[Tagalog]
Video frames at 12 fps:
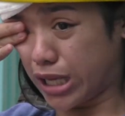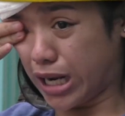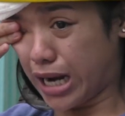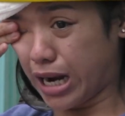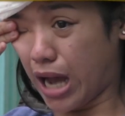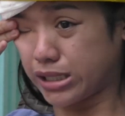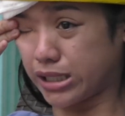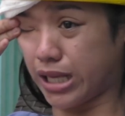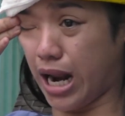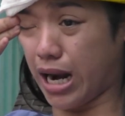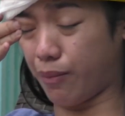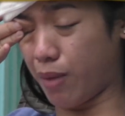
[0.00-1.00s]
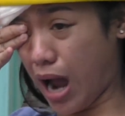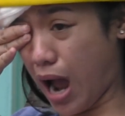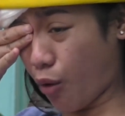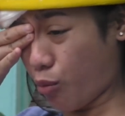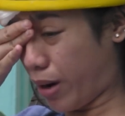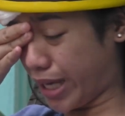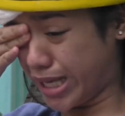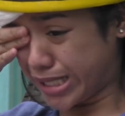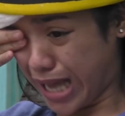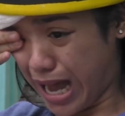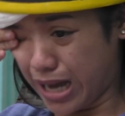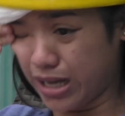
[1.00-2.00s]
ko sila na sila lang ba ako
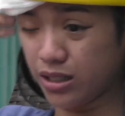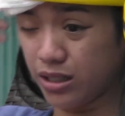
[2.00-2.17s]
mag-isa.